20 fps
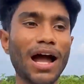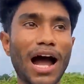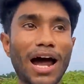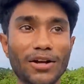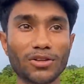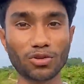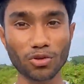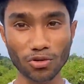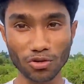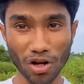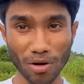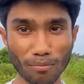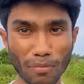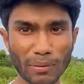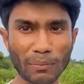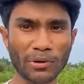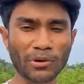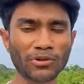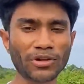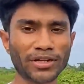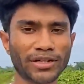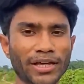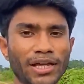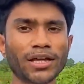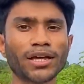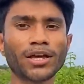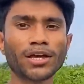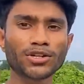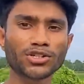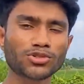আর দুই নম্বর ভিডিওটাকে
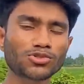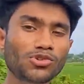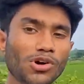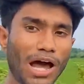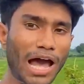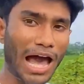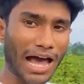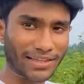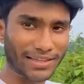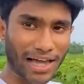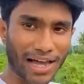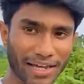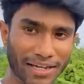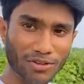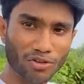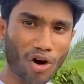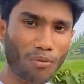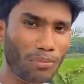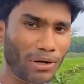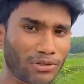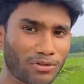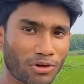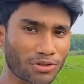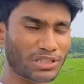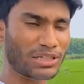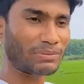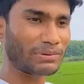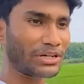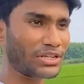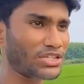শুধু আধাই কমপ্লিট
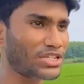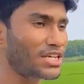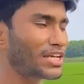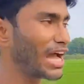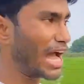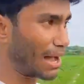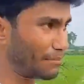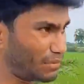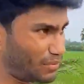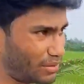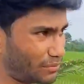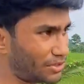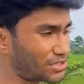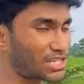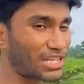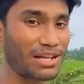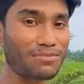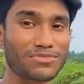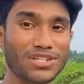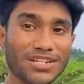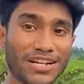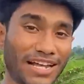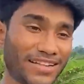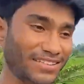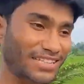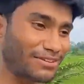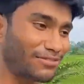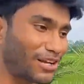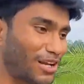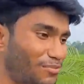করতে পেরেছি আমি ভেবেছিলাম যে
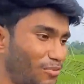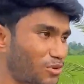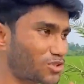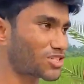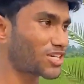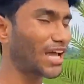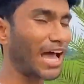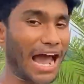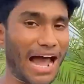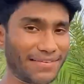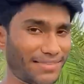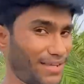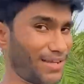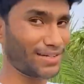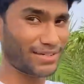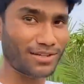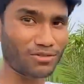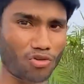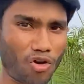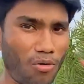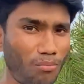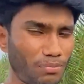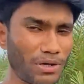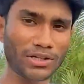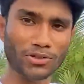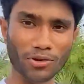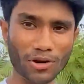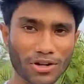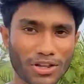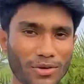রাত্রেবেলা বসে আধাটাকে কমপ্লিট
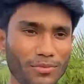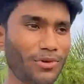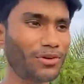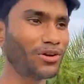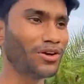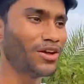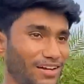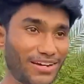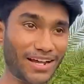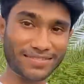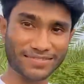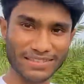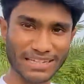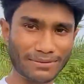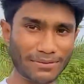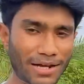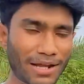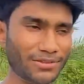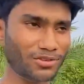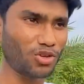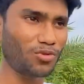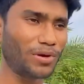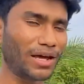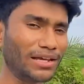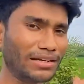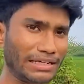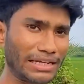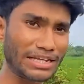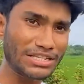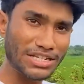করে নেব রাত্রেবেলা তো ভাই
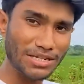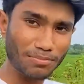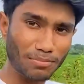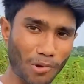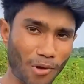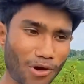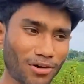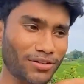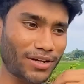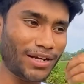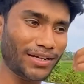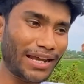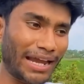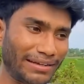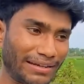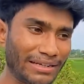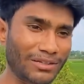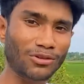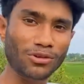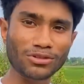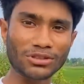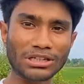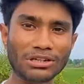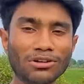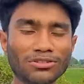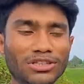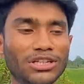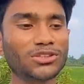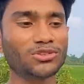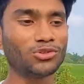নিজের ব্লগটাকে এডিট করতে
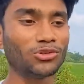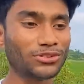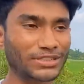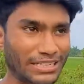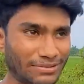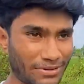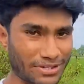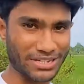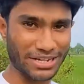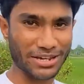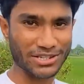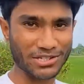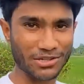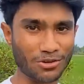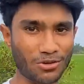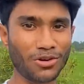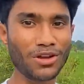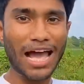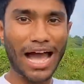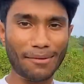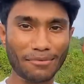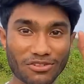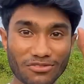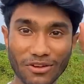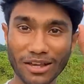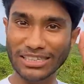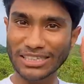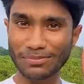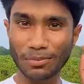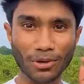মধ্যে দুইটা বেজে গেছিল আমি
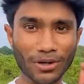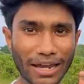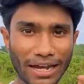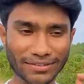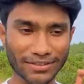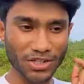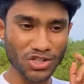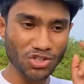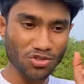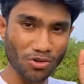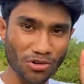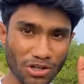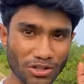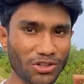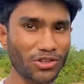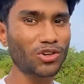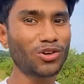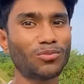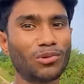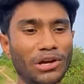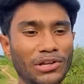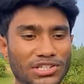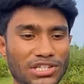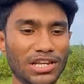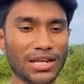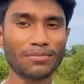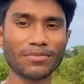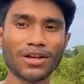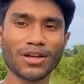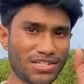ফেসবুকে একটা স্টোরি দিয়েও
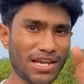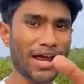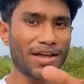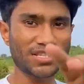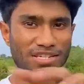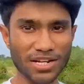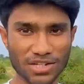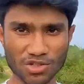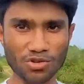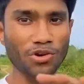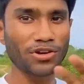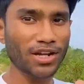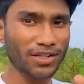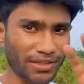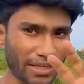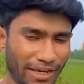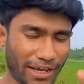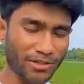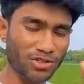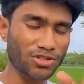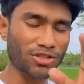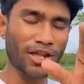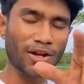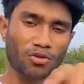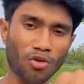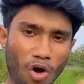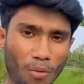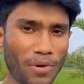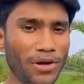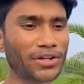বলেছিলাম যারা যারা স্টোরিটা দেখেছো তারা
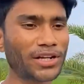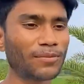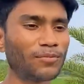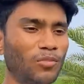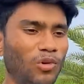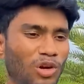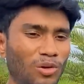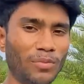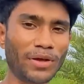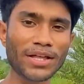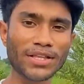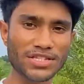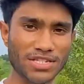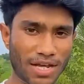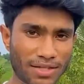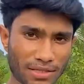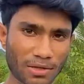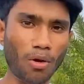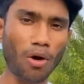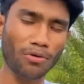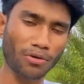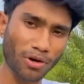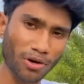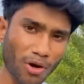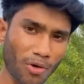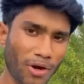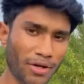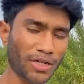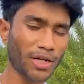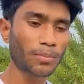কমেন্টে বলবে যাতে
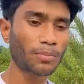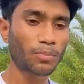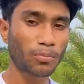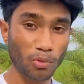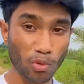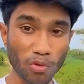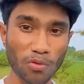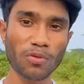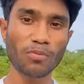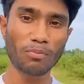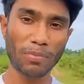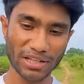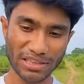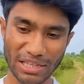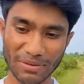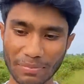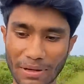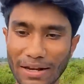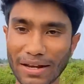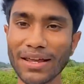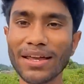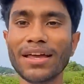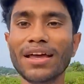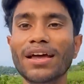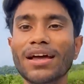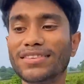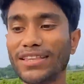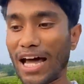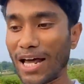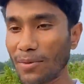অন্যরাও এটার প্রুফ পেতে পারে
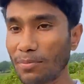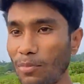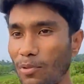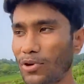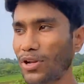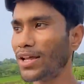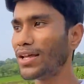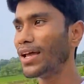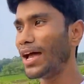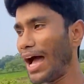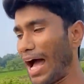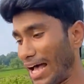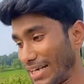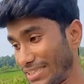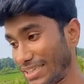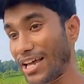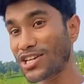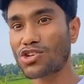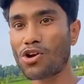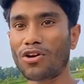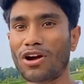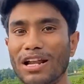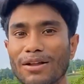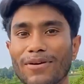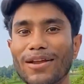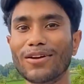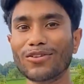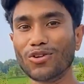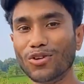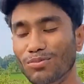তারপরে আজকে
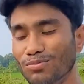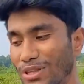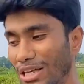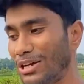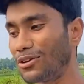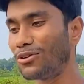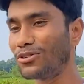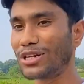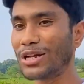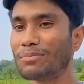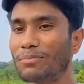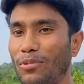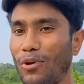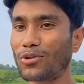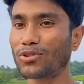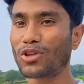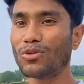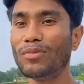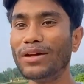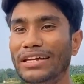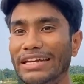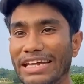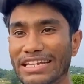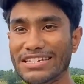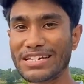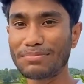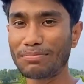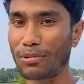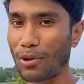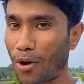সকালবেলা ঘুম থেকে উঠে প্রথমে
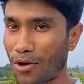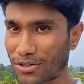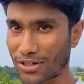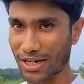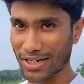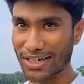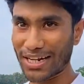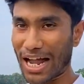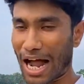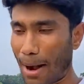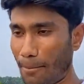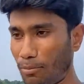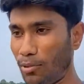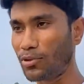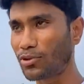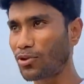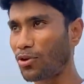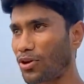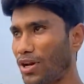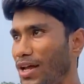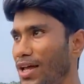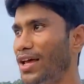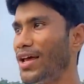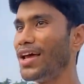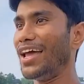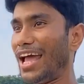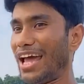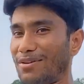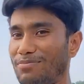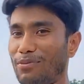নিজের ব্লগটাকে আপলোড করে
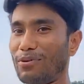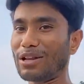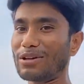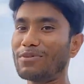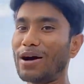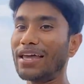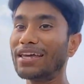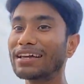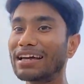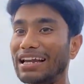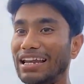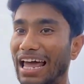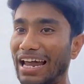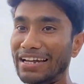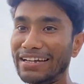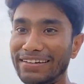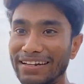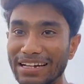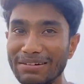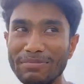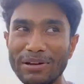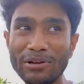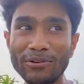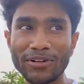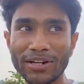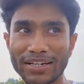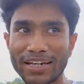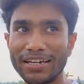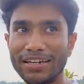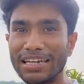এরপরে ভাই ক্লায়েন্টের
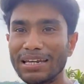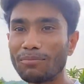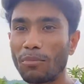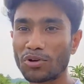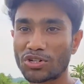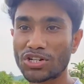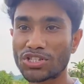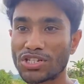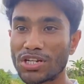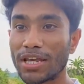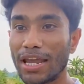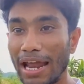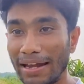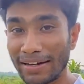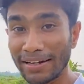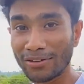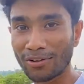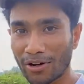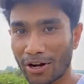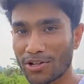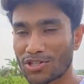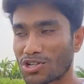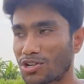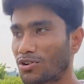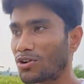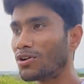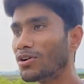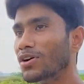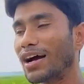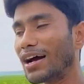ভিডিওটাকে নিয়ে বসেছি এডিট করার
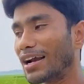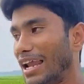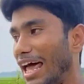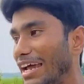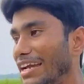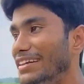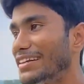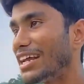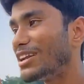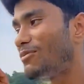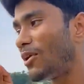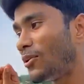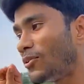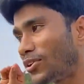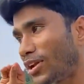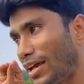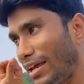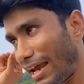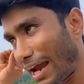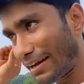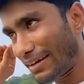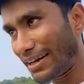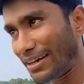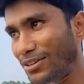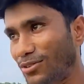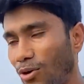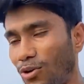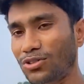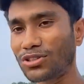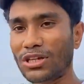জন্য ক্লায়েন্টের ভিডিওটা এডিট
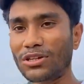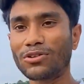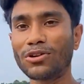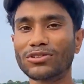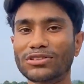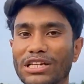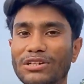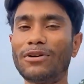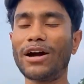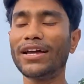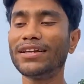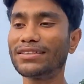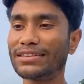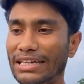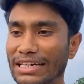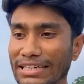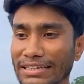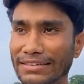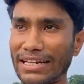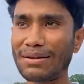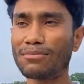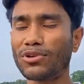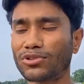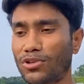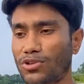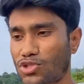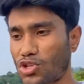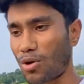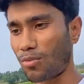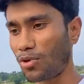করতে করতে ভাই তিনটার
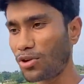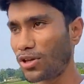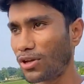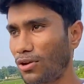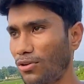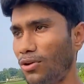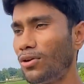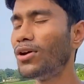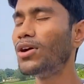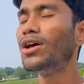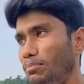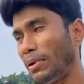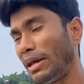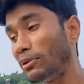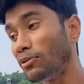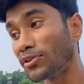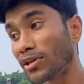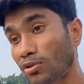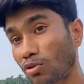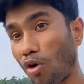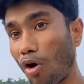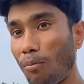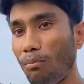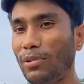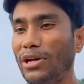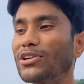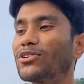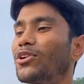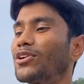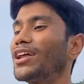মতন সময় এগুলো ভিডিওটা
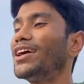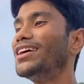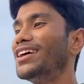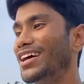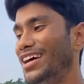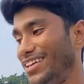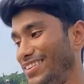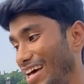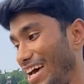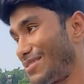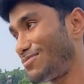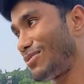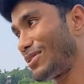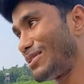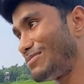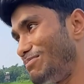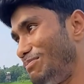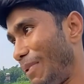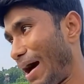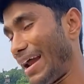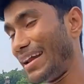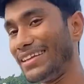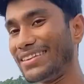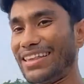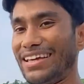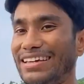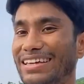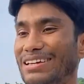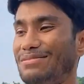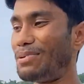কমপ্লিট করে তারপরে বাড়িতে
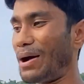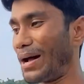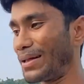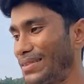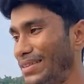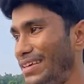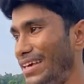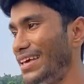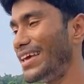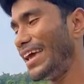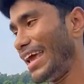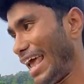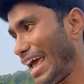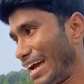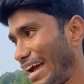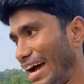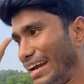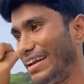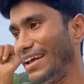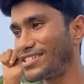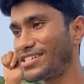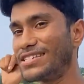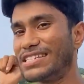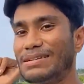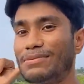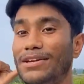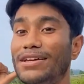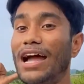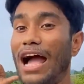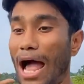গিয়ে ভাত খেয়ে এখানে এসেছি
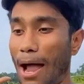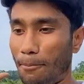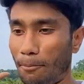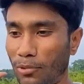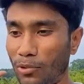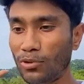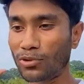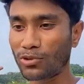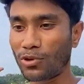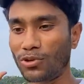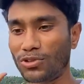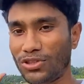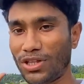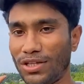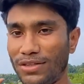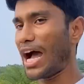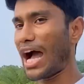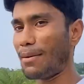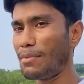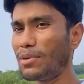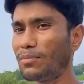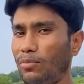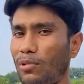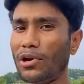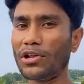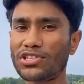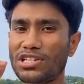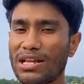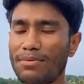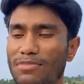ভাই আপলোড করতে আমি
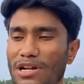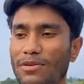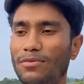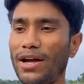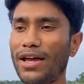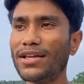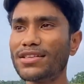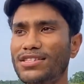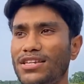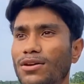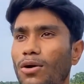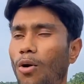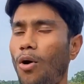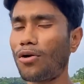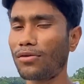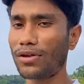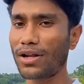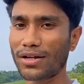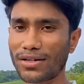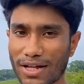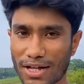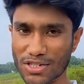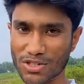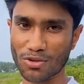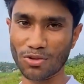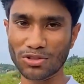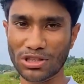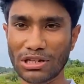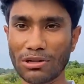বলেছিলাম না ভাই যে অন্যের কাজ করতে